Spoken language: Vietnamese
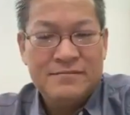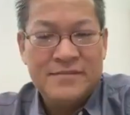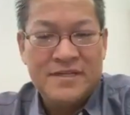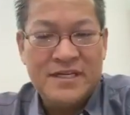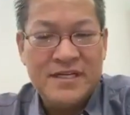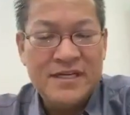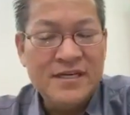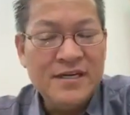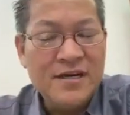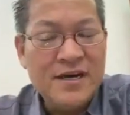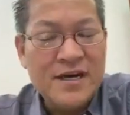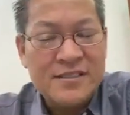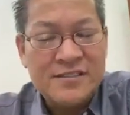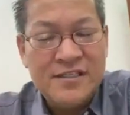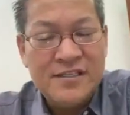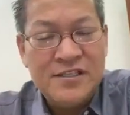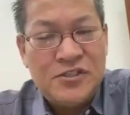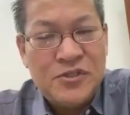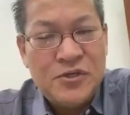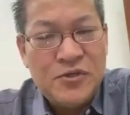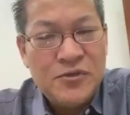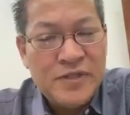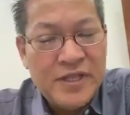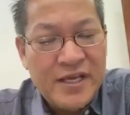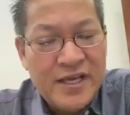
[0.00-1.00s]
mà nữ
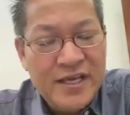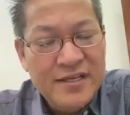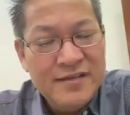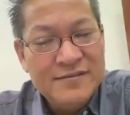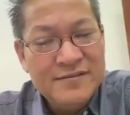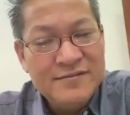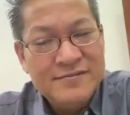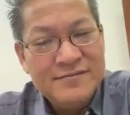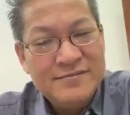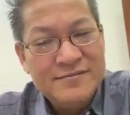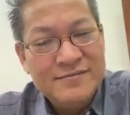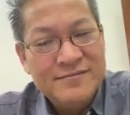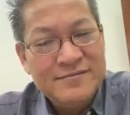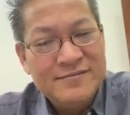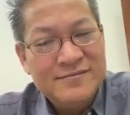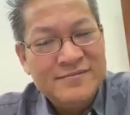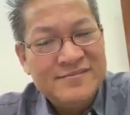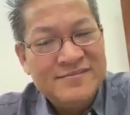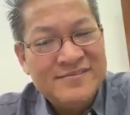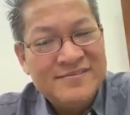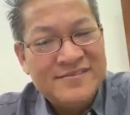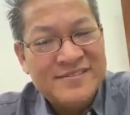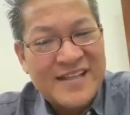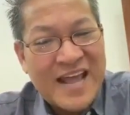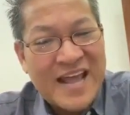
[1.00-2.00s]
oxy châu thế
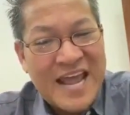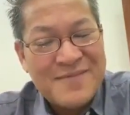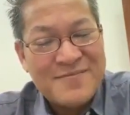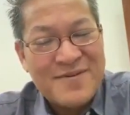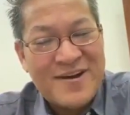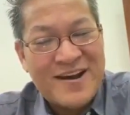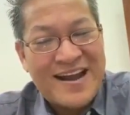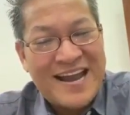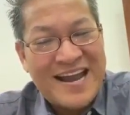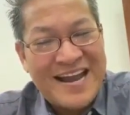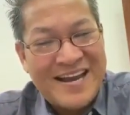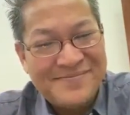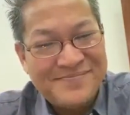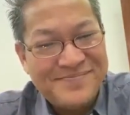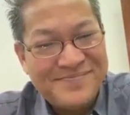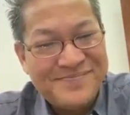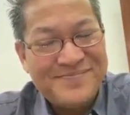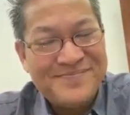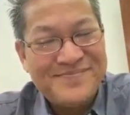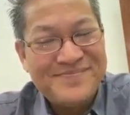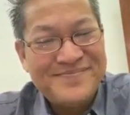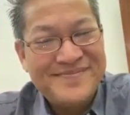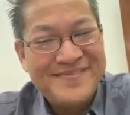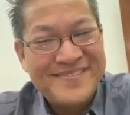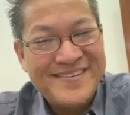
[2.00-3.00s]
tay bằng
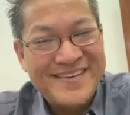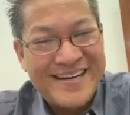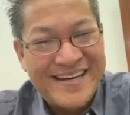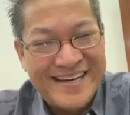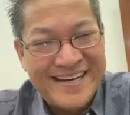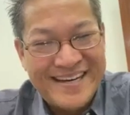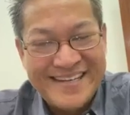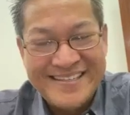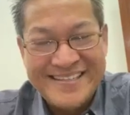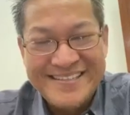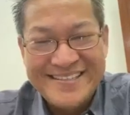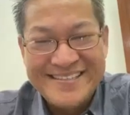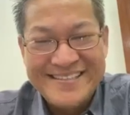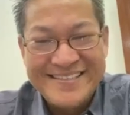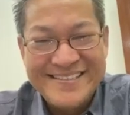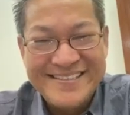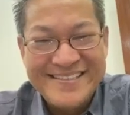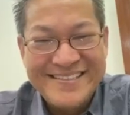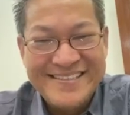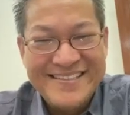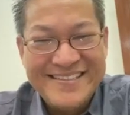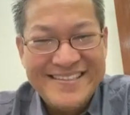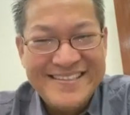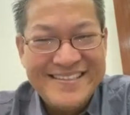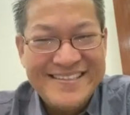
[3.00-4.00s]
áp khẩn
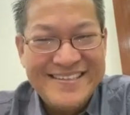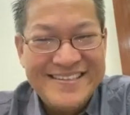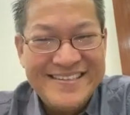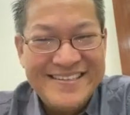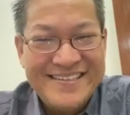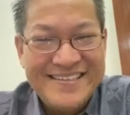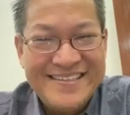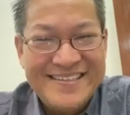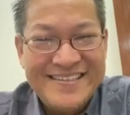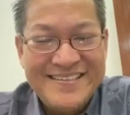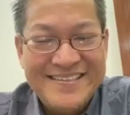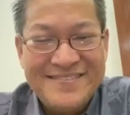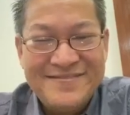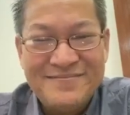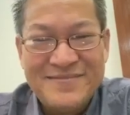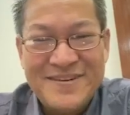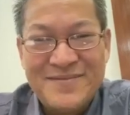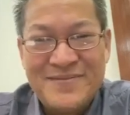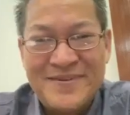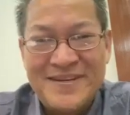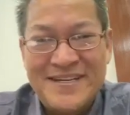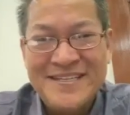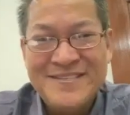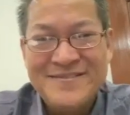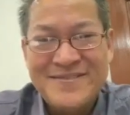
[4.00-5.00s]

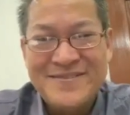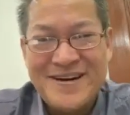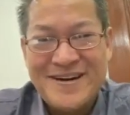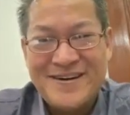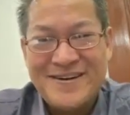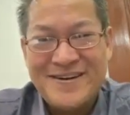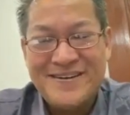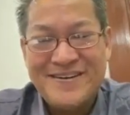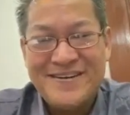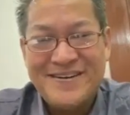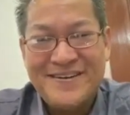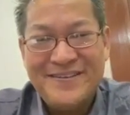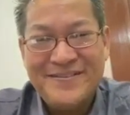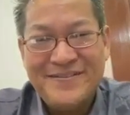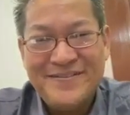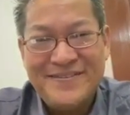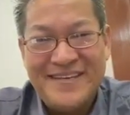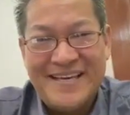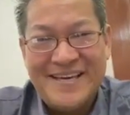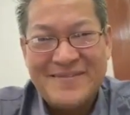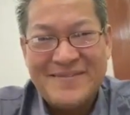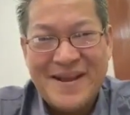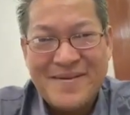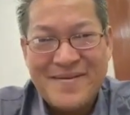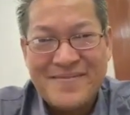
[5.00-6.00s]
bởi mình đi mò
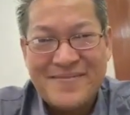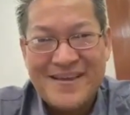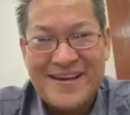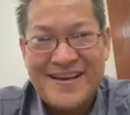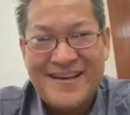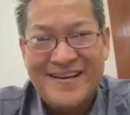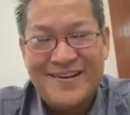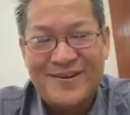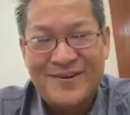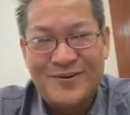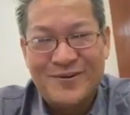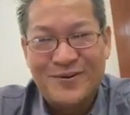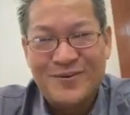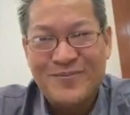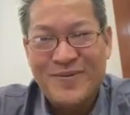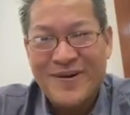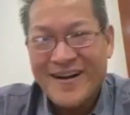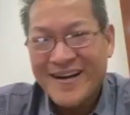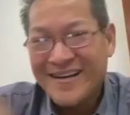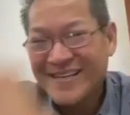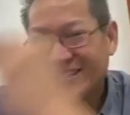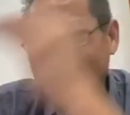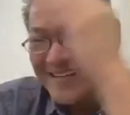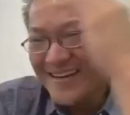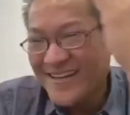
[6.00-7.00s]
vậy bạn nhân ta là gù
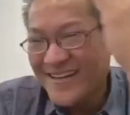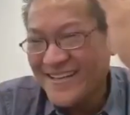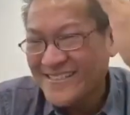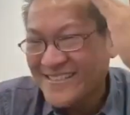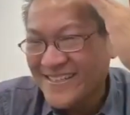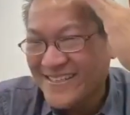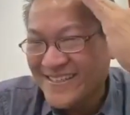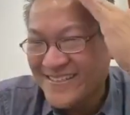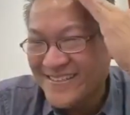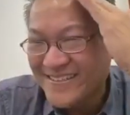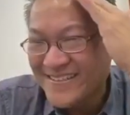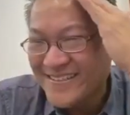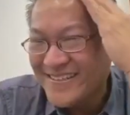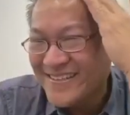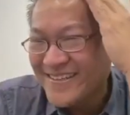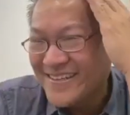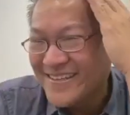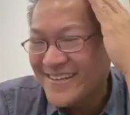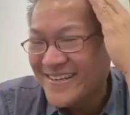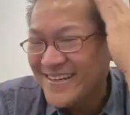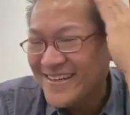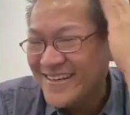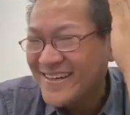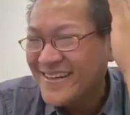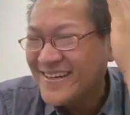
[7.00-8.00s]
phá
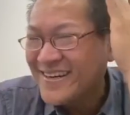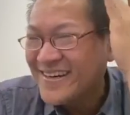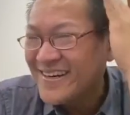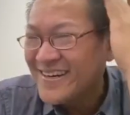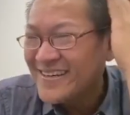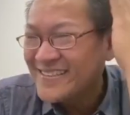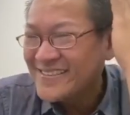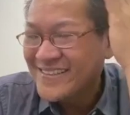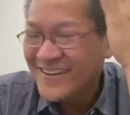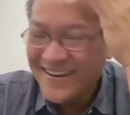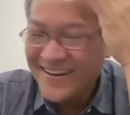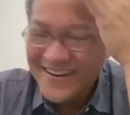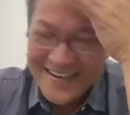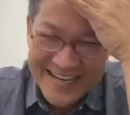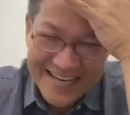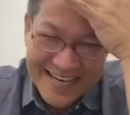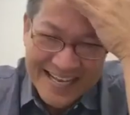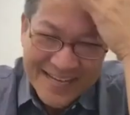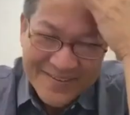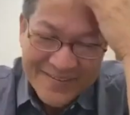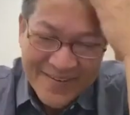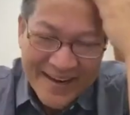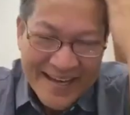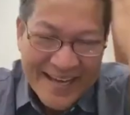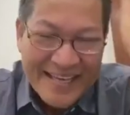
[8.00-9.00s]
sợ
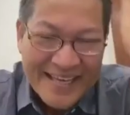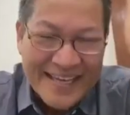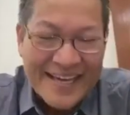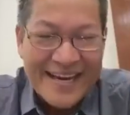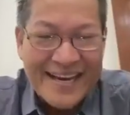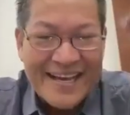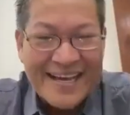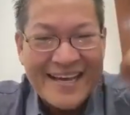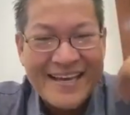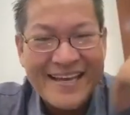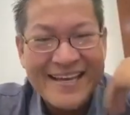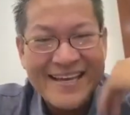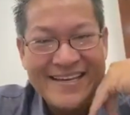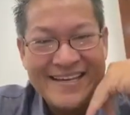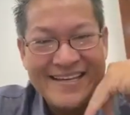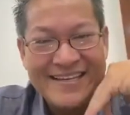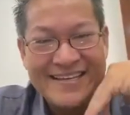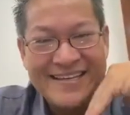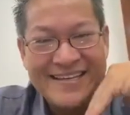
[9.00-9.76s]
là bài ạch khá